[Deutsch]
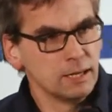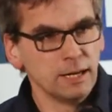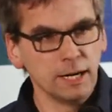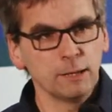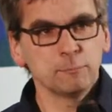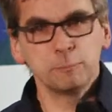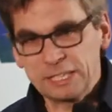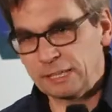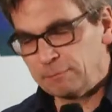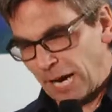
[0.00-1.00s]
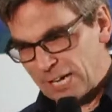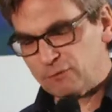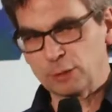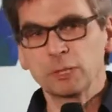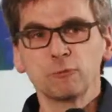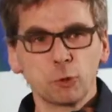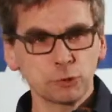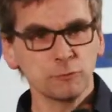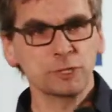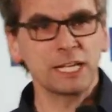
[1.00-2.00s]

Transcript: ähm, mit dem einstimmigen Votum von der